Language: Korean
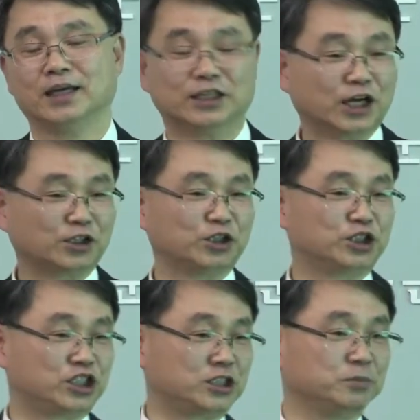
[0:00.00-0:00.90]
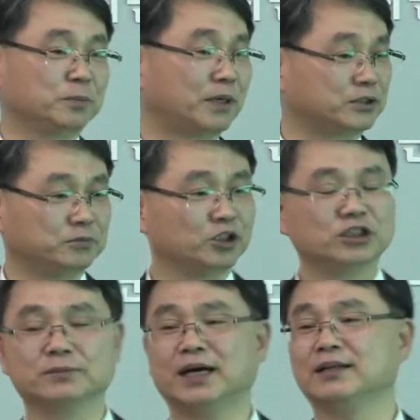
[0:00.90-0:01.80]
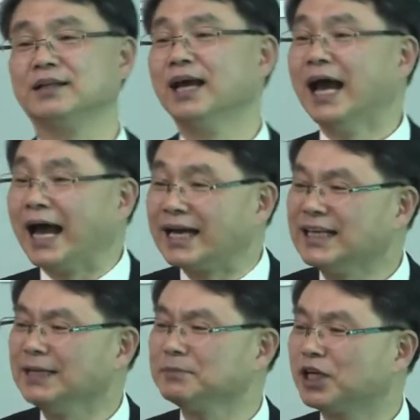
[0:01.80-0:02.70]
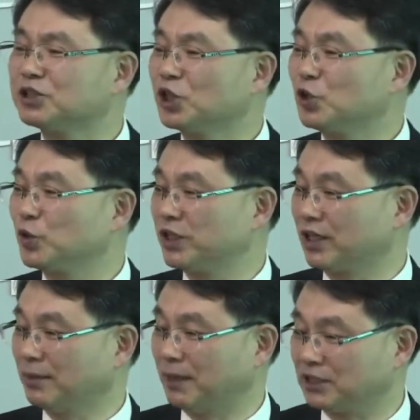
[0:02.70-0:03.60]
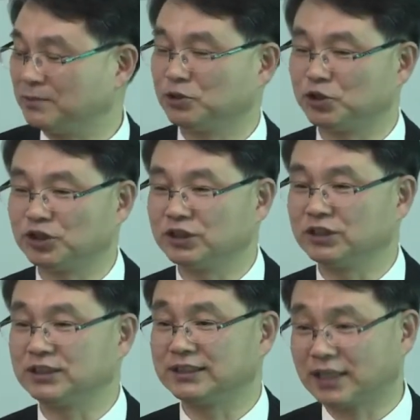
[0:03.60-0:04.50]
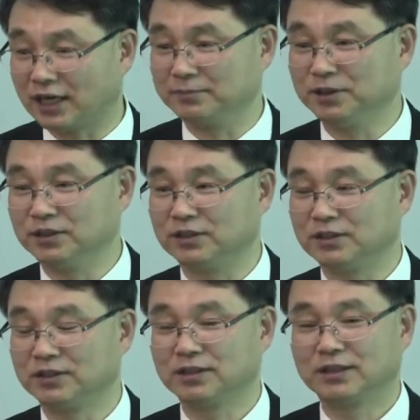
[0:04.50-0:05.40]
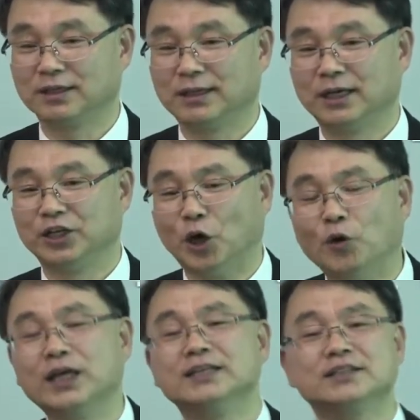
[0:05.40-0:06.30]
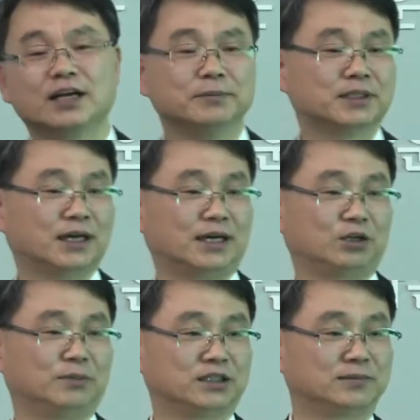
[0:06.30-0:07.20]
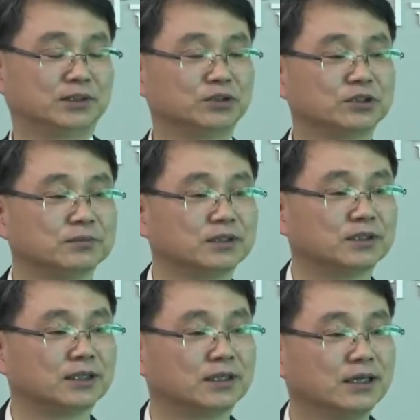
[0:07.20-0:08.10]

이 땅에서는 70년, 80년이지만 하나님께서 우리들에게 말씀해 주시는 삶은 영원한 삶이다라고 말씀하고 있습니다.